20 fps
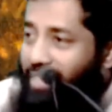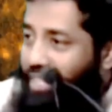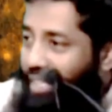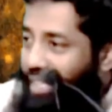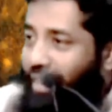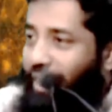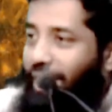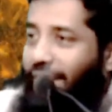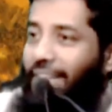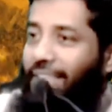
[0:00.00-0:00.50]

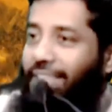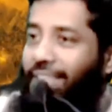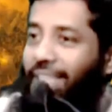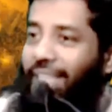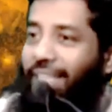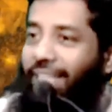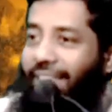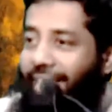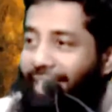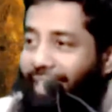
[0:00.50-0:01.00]
விஷயங்கள்
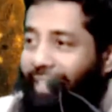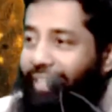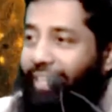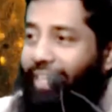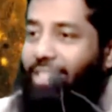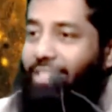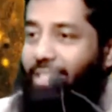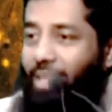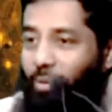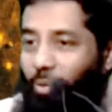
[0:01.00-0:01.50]
எல்லாத்தையும்
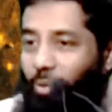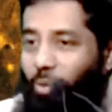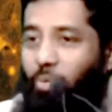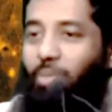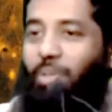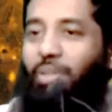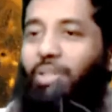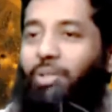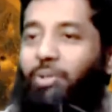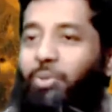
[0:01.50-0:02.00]
டீட்டெயில்ஸா
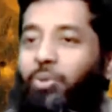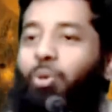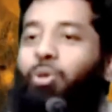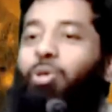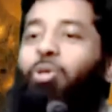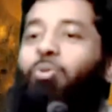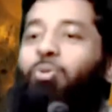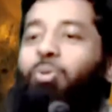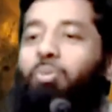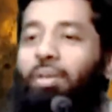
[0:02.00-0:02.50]
குடும்பத்துக்கு
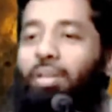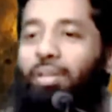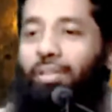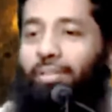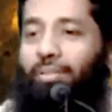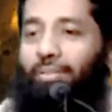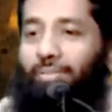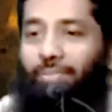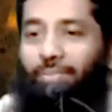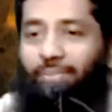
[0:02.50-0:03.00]

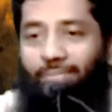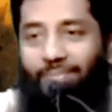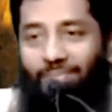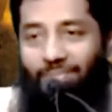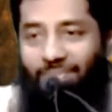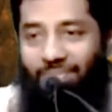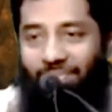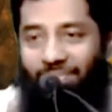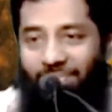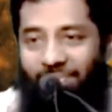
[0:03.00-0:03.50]
சொல்லிடுவோம்ன்றது
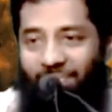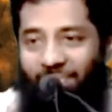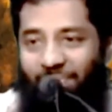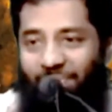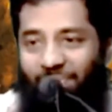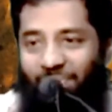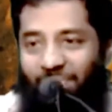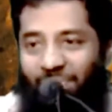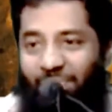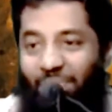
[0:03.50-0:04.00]

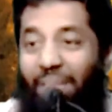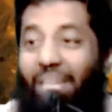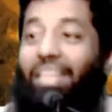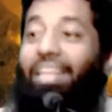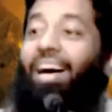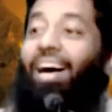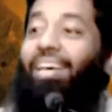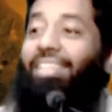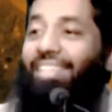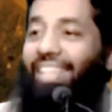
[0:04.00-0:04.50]

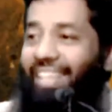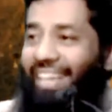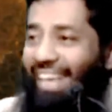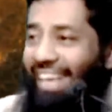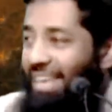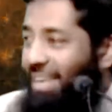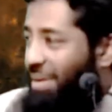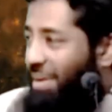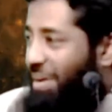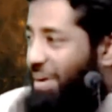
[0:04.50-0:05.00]
பெரிய ஆசை என்ன
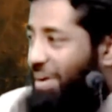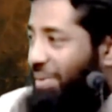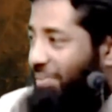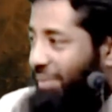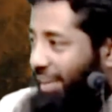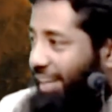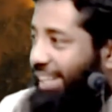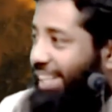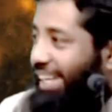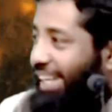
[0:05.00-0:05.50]

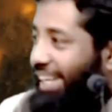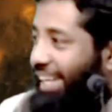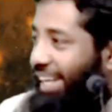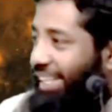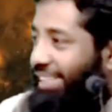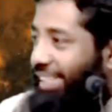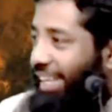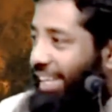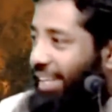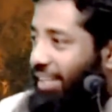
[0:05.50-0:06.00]
மரணிக்கிற
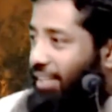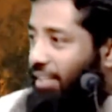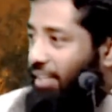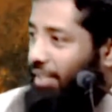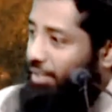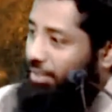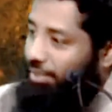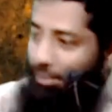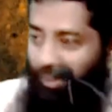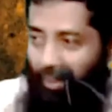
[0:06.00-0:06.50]
நேரத்தில்
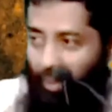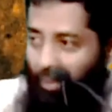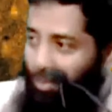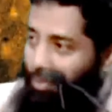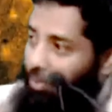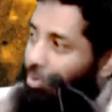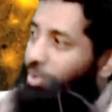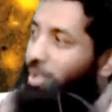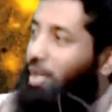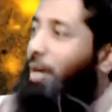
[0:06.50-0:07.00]
இப்போ நம்ம
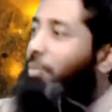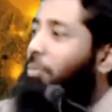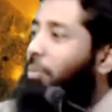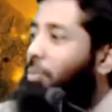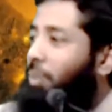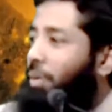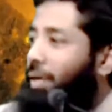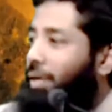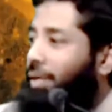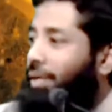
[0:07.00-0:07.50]
மௌத்தாக
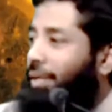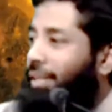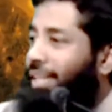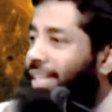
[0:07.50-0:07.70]
போகிறேன்